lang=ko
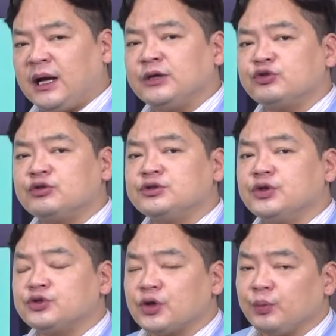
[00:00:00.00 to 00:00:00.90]
아주
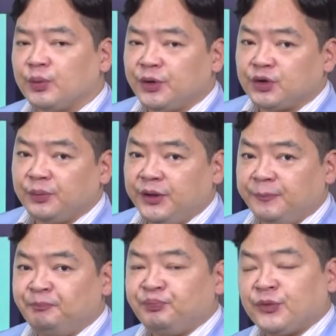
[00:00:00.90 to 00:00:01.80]
긍정적인
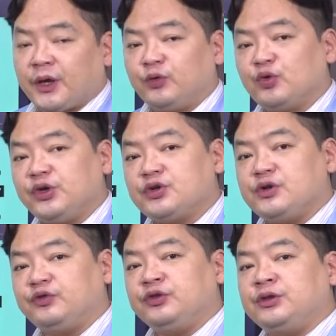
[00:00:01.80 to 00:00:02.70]
모멘텀이 계속
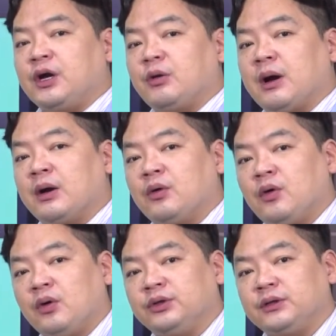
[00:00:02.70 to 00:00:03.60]
이어질 수 있느냐고
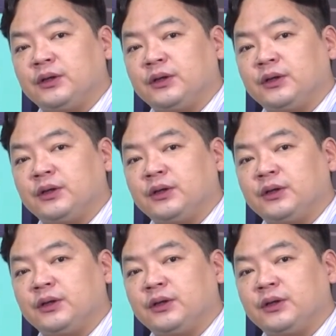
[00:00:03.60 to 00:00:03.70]
관건일